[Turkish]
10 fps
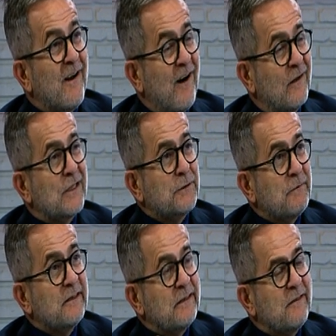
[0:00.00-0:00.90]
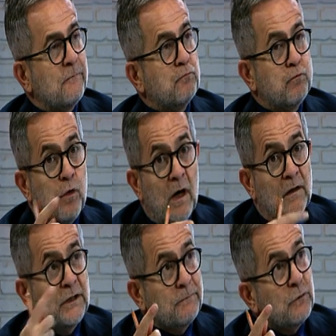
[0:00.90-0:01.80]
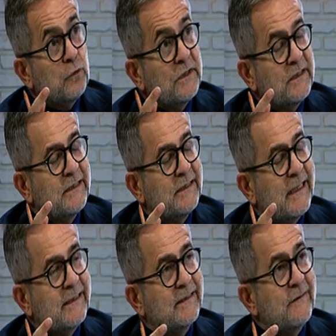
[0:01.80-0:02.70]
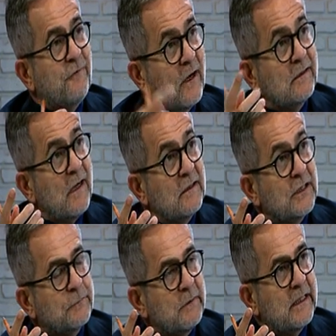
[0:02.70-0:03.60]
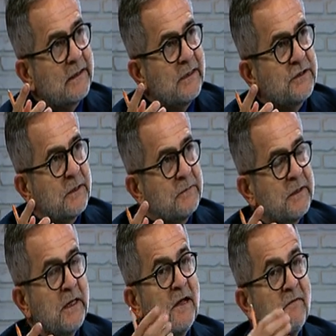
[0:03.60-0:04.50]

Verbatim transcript: anlaşmanızın da bu anlaşma süresi içerisinde farklı anlaşmalar gelişebilir.